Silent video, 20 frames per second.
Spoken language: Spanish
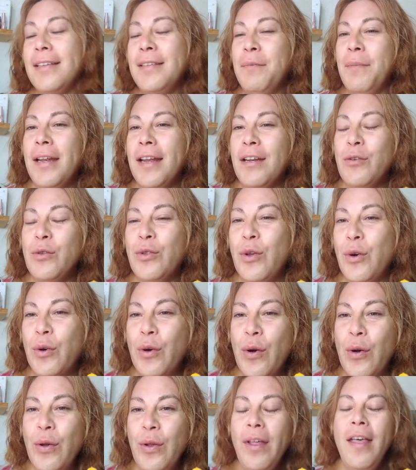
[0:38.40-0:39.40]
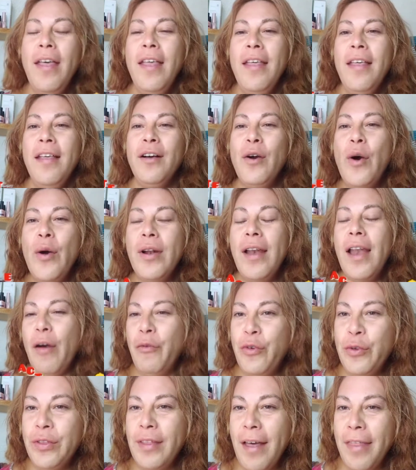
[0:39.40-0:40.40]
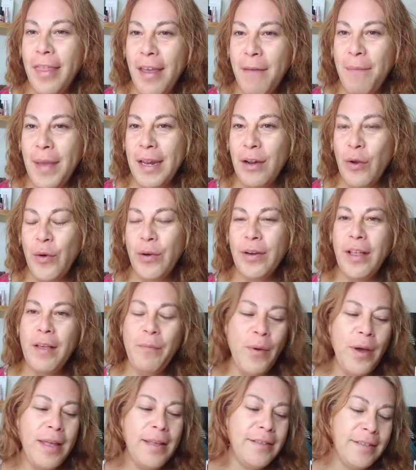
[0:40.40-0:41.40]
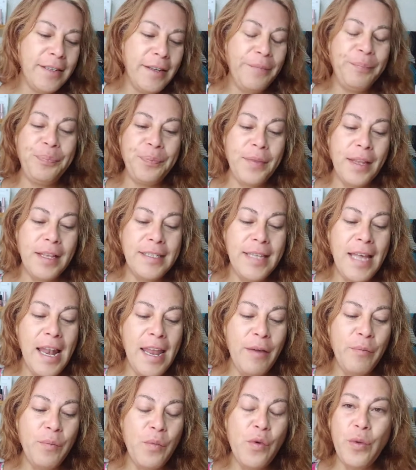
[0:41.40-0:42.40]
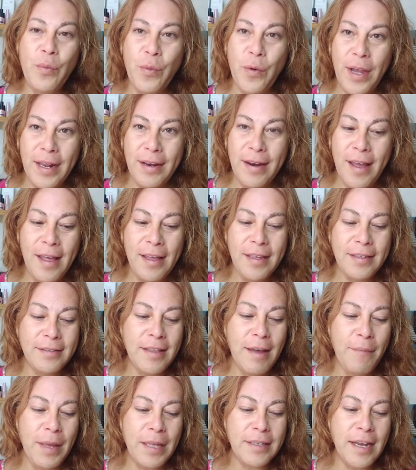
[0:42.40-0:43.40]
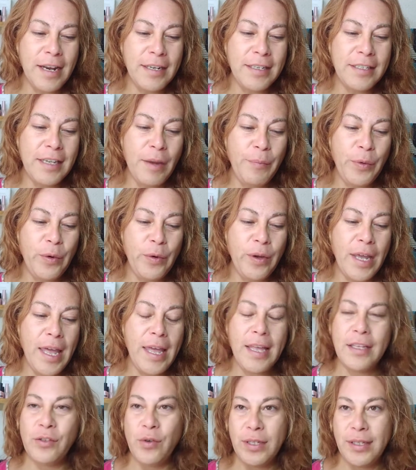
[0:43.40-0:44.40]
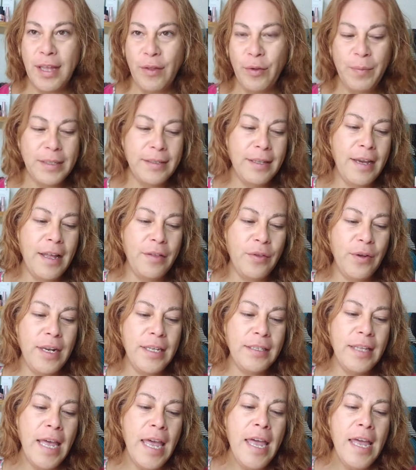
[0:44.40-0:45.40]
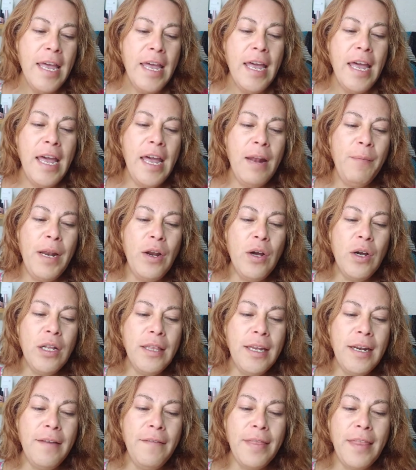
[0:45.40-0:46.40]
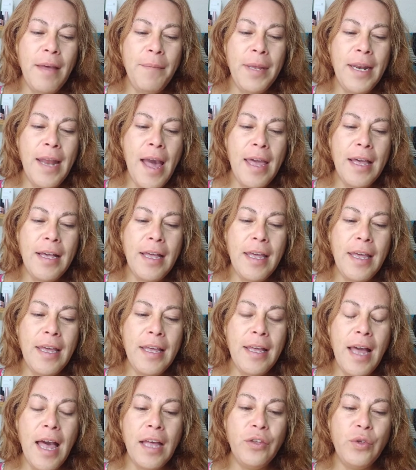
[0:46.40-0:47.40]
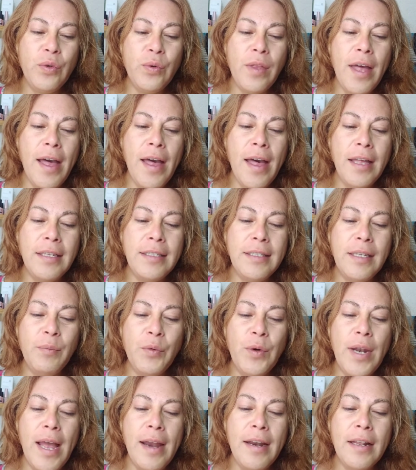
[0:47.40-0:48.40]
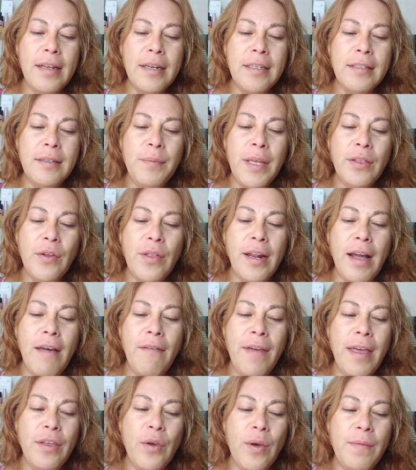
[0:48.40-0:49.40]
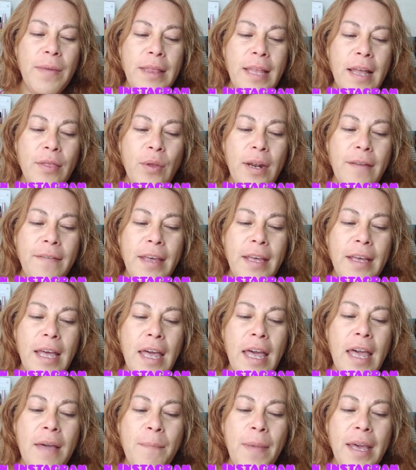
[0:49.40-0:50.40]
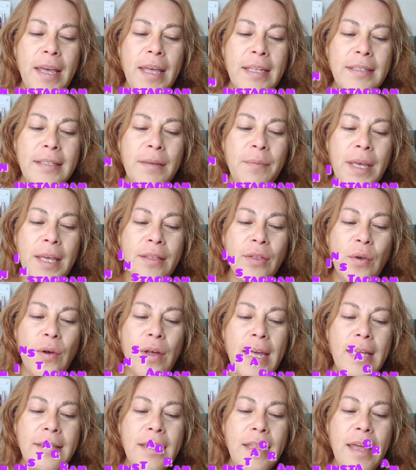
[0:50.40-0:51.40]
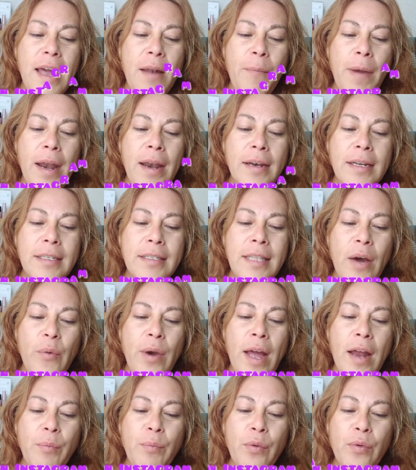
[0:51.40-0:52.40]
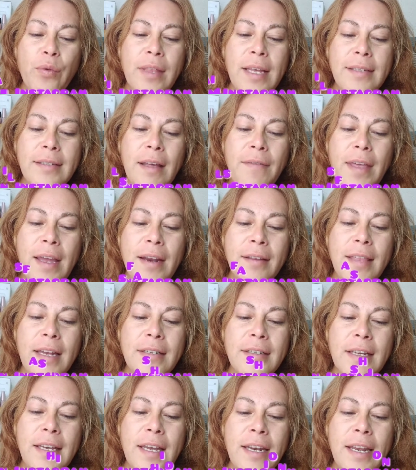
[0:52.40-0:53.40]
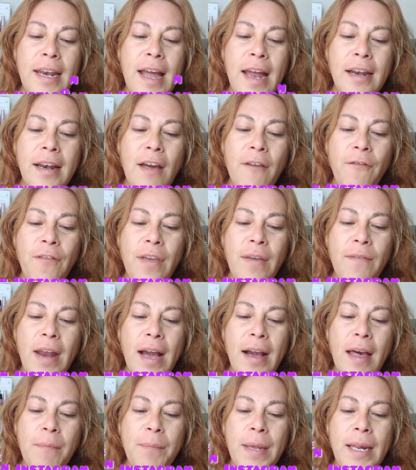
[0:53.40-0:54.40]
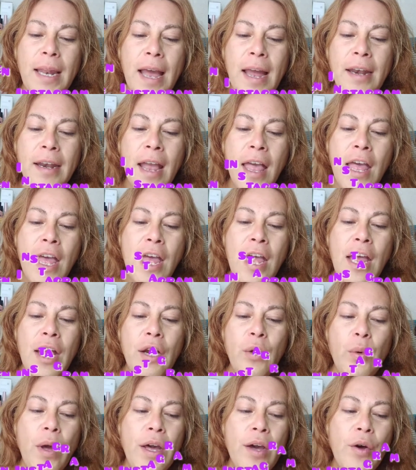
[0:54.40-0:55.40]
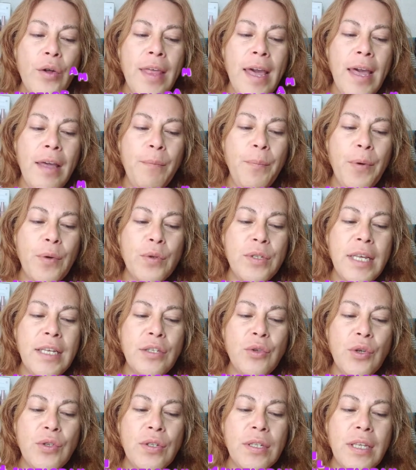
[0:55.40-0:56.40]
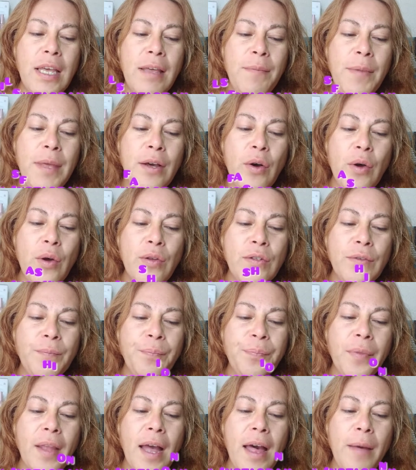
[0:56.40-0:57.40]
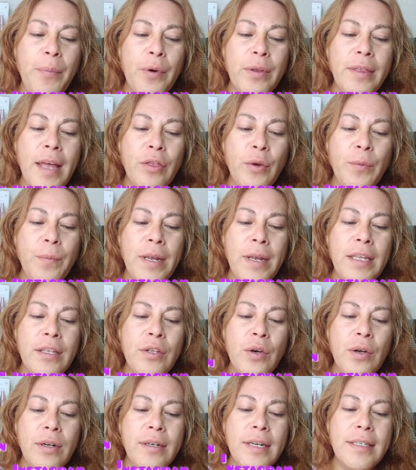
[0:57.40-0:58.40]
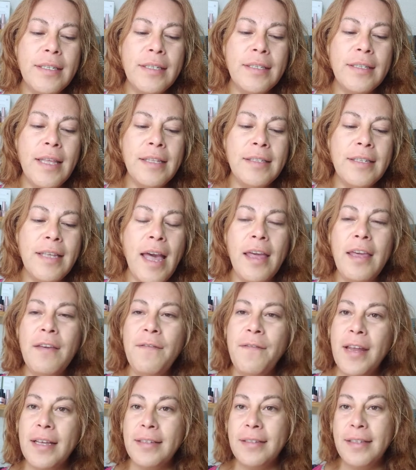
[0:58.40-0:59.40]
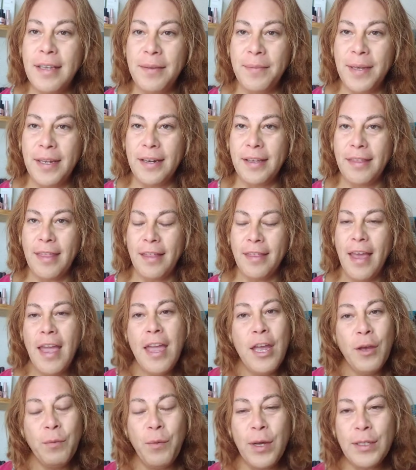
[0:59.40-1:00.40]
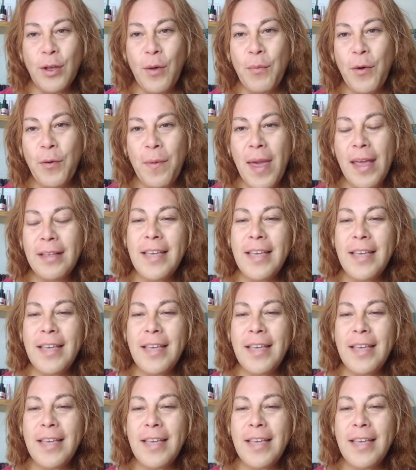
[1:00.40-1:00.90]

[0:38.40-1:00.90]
esta semana nos tocó con la fruta de melón y pues sale muy buena esta mascarilla por lo que yo he estado investigándoles. El melón contiene vitamina E que ayuda a estimular el crecimiento del cabello evitando el envejecimiento. Es ideal para restaurar puntas abiertas, regenerar la fibra capilar luego de procesos químicos aportando brillo, resistencia y flexibilidad. Pues como